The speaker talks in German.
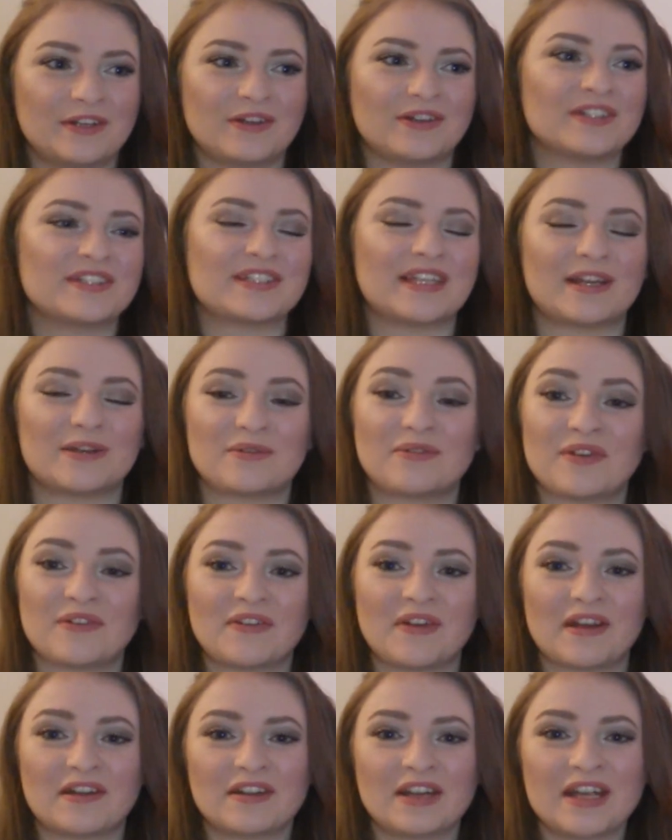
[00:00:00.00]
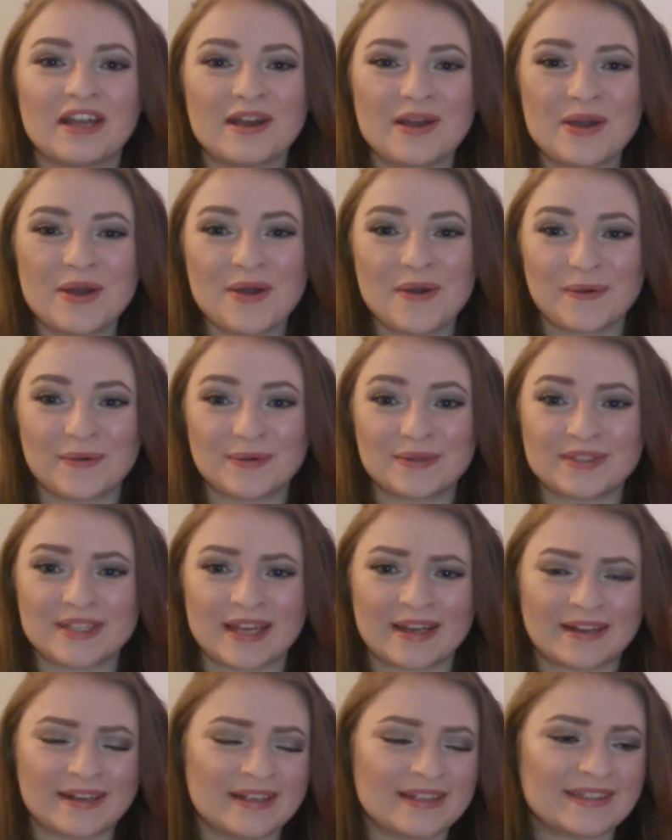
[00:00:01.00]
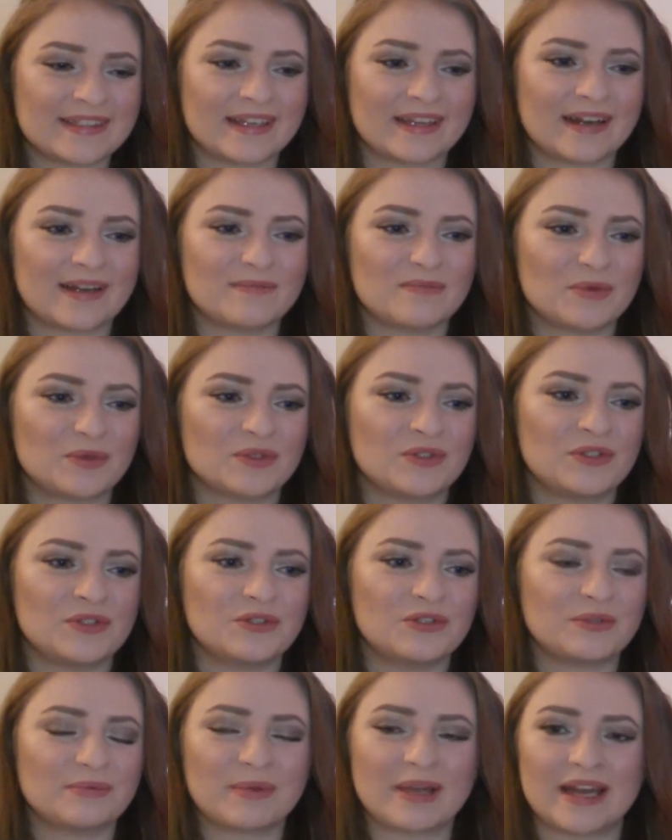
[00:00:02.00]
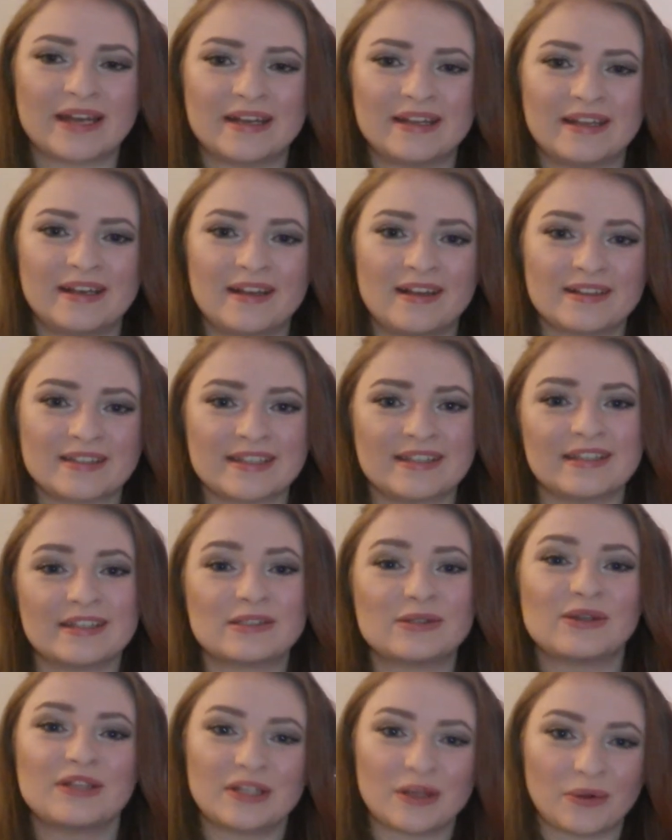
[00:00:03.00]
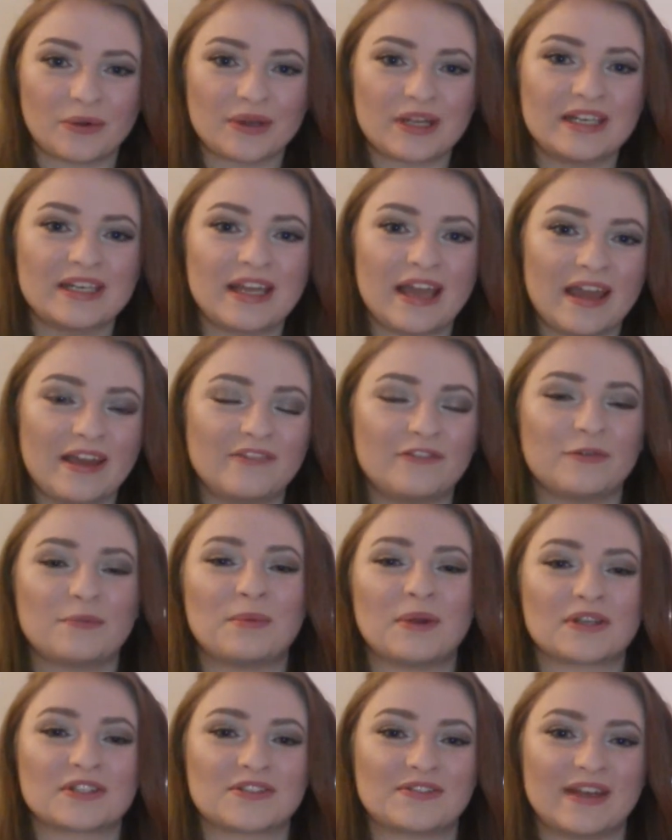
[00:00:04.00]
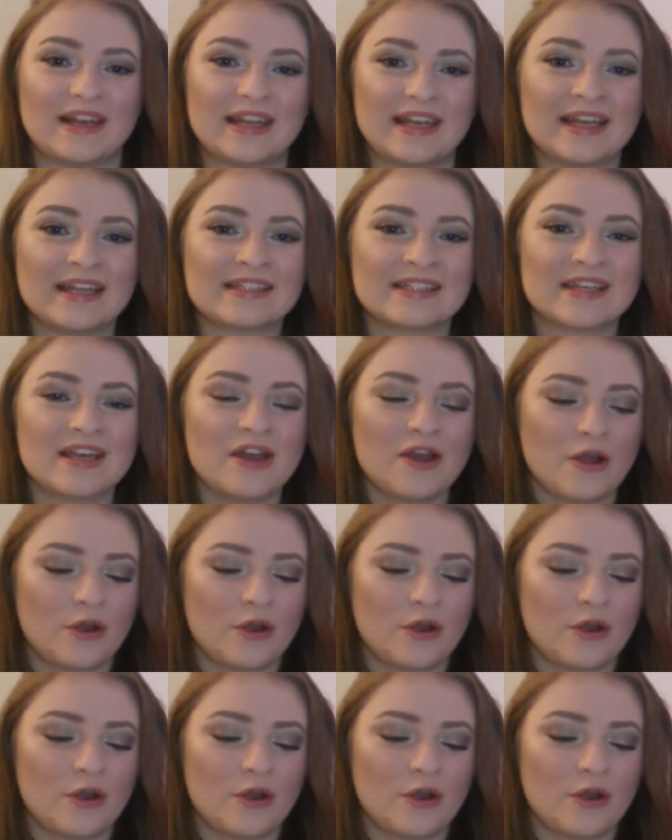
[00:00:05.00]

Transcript: It All Started With Fairy. Und deren Instagram- und YouTube-Kanäle sind natürlich auch in der Infobox verlinkt.